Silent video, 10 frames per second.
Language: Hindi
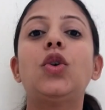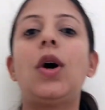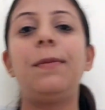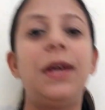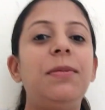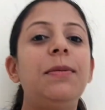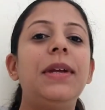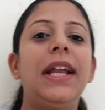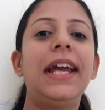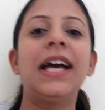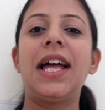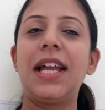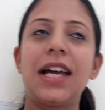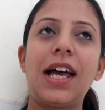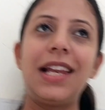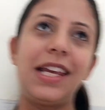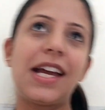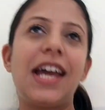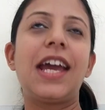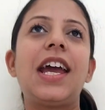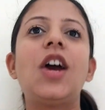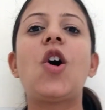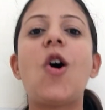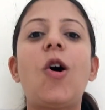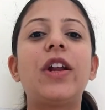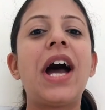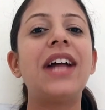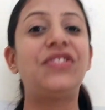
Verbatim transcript: तो अभी अभी मैंने खाना खा लिया है और